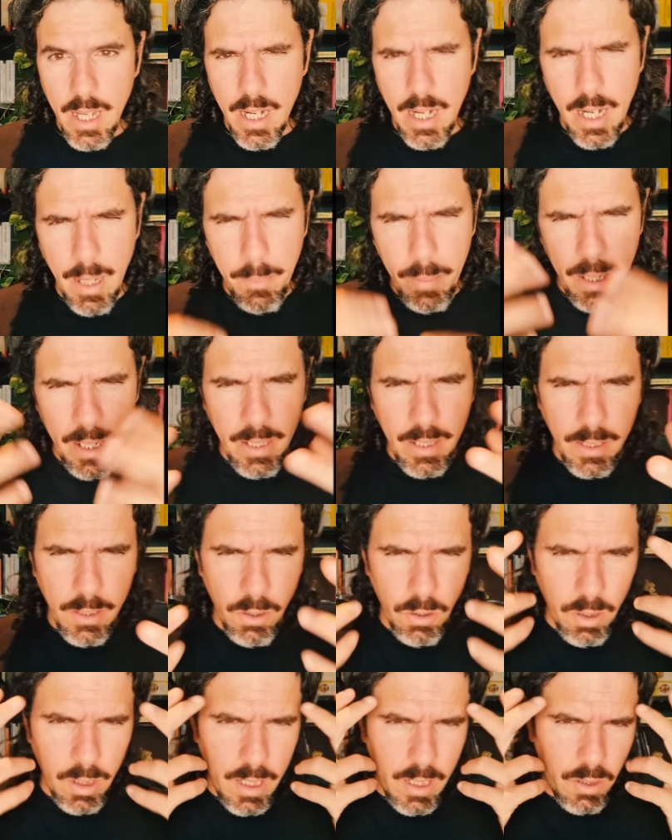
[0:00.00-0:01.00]
en la
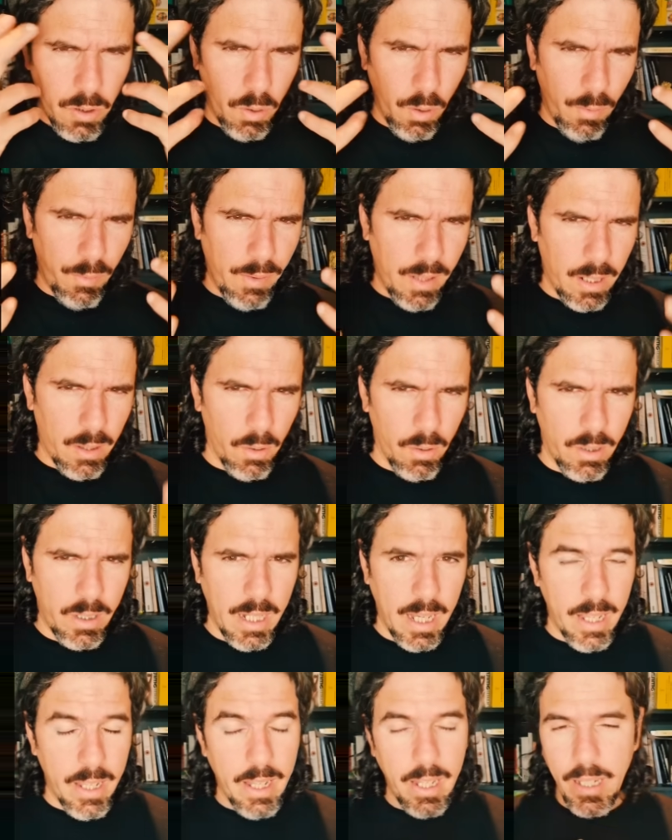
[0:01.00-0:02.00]
plenitud de sus
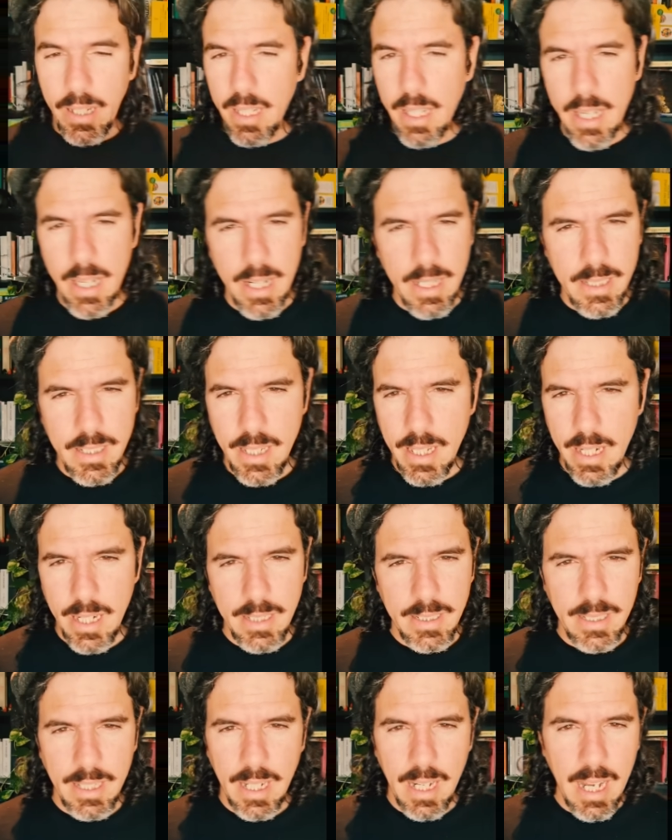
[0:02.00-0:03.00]
facultades quiere ser
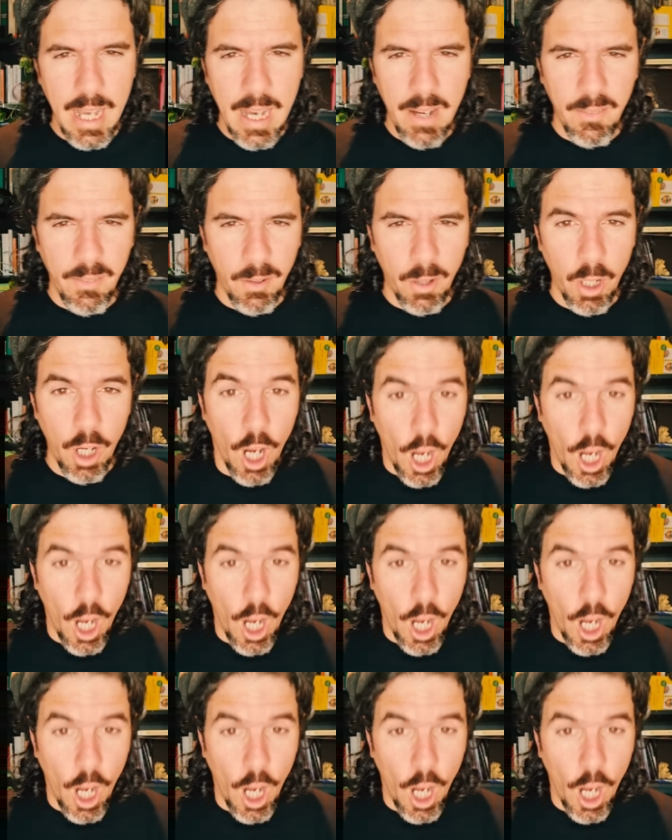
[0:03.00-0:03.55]
esclavo.